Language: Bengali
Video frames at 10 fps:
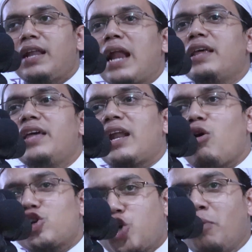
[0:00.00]
নারীদের
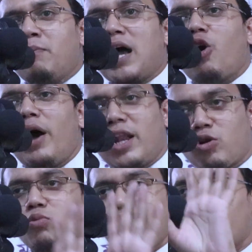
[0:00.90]
অসম্মান হয়
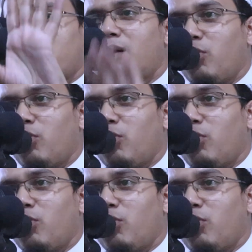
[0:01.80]
এরকম কোনো কথা